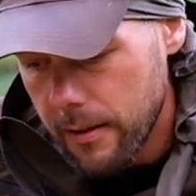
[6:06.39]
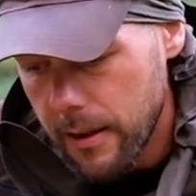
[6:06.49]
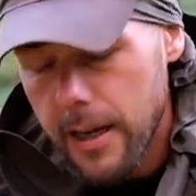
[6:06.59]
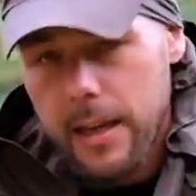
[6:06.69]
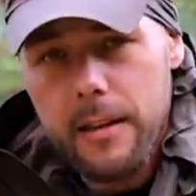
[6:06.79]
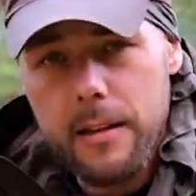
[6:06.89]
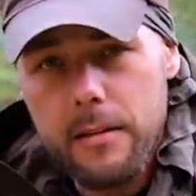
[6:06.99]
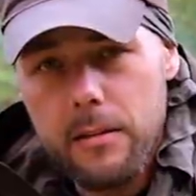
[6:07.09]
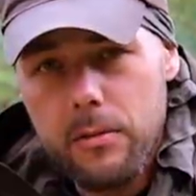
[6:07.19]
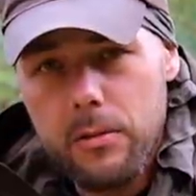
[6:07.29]

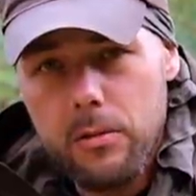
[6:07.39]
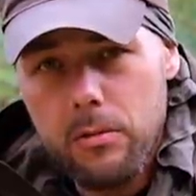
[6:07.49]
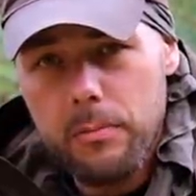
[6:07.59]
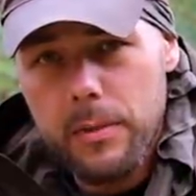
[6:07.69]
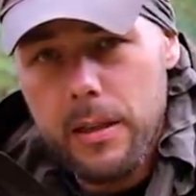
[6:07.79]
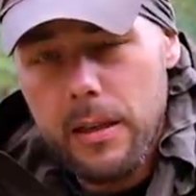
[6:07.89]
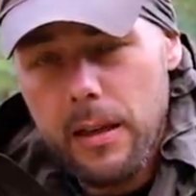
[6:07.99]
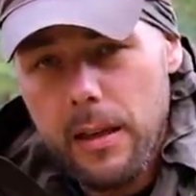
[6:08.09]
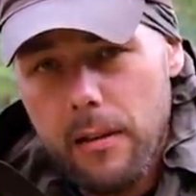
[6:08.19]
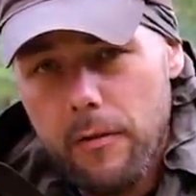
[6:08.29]
Daten und um die
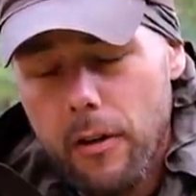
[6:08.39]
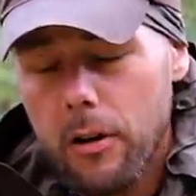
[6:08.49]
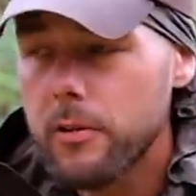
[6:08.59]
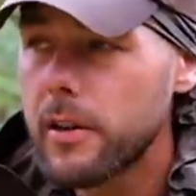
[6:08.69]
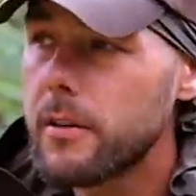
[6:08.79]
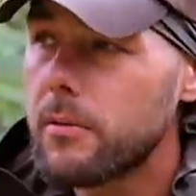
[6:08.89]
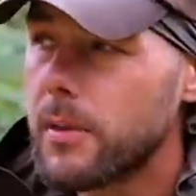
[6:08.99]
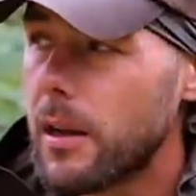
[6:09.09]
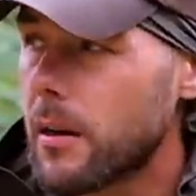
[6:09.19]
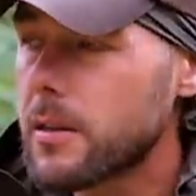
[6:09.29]
Erfahrungen, um
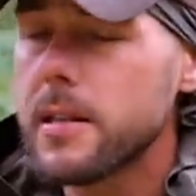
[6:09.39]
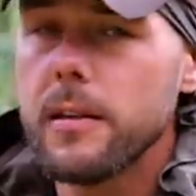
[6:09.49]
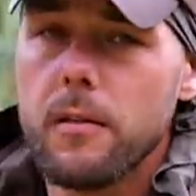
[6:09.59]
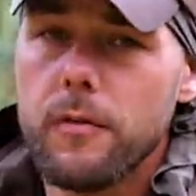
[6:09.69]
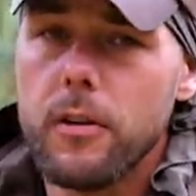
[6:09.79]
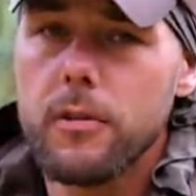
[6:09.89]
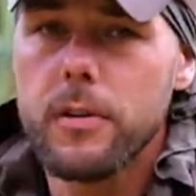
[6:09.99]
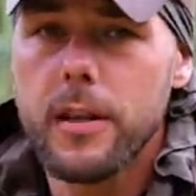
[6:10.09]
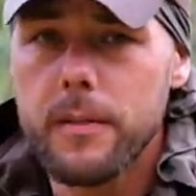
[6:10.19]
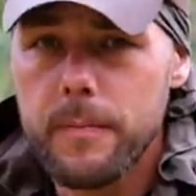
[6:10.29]
die
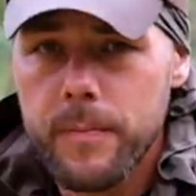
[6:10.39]
Langzeiterfahrungen